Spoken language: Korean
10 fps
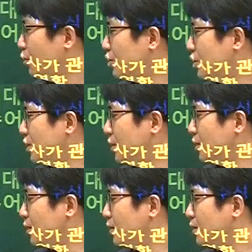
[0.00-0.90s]

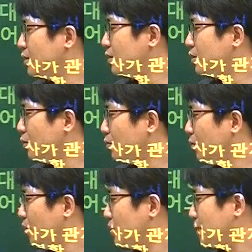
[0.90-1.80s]
휘치는 뜻이
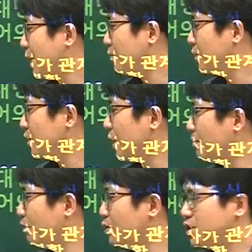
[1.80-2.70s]
없고 사운디드
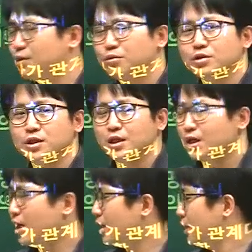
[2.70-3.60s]
앞에 휘치가
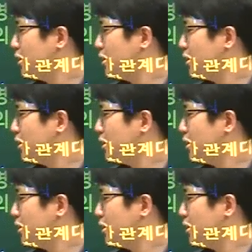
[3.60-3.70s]
붙었으니까